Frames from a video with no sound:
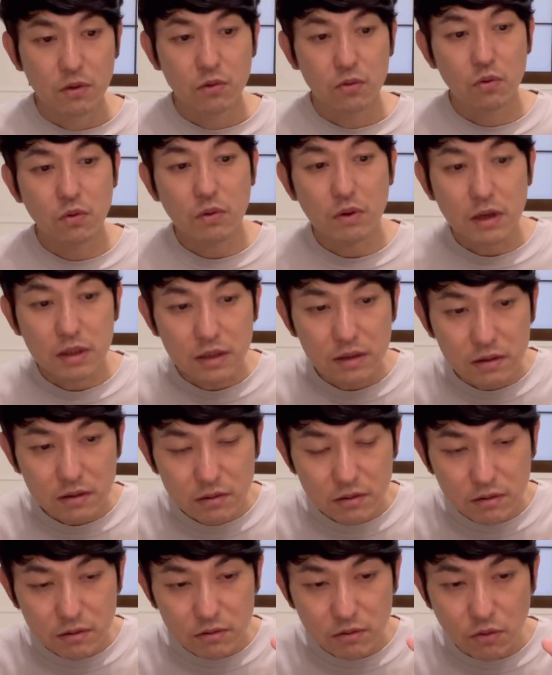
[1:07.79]
これは
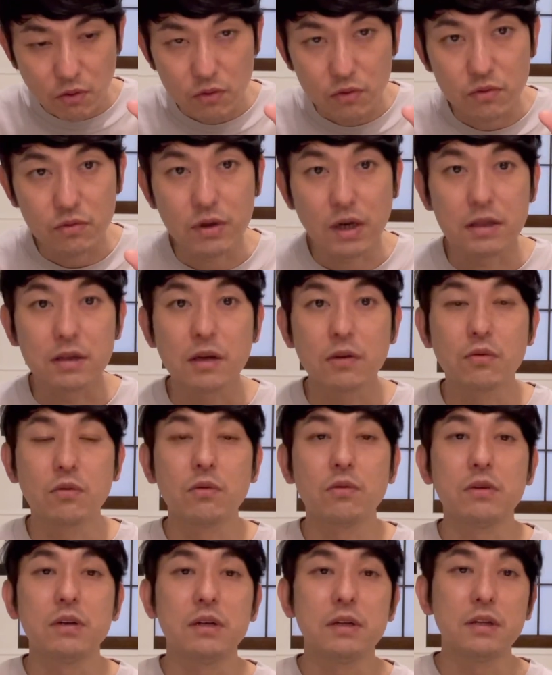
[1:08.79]
どういう
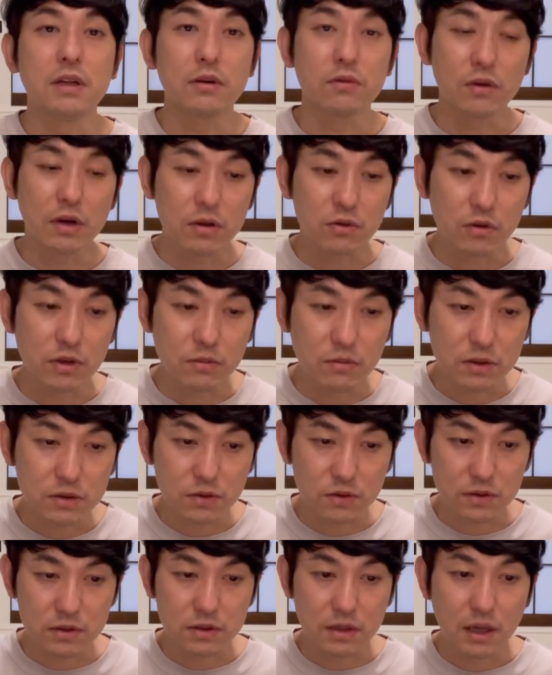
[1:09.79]
カテゴリーなのかと言います
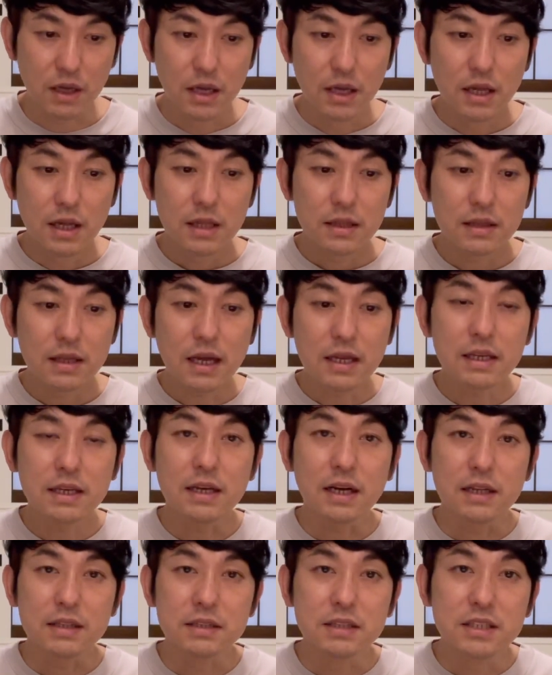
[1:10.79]
とですね、何
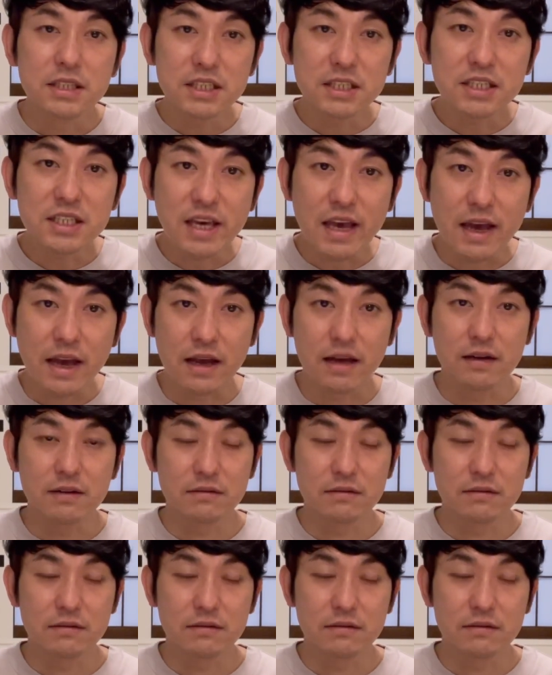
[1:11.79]
か事件、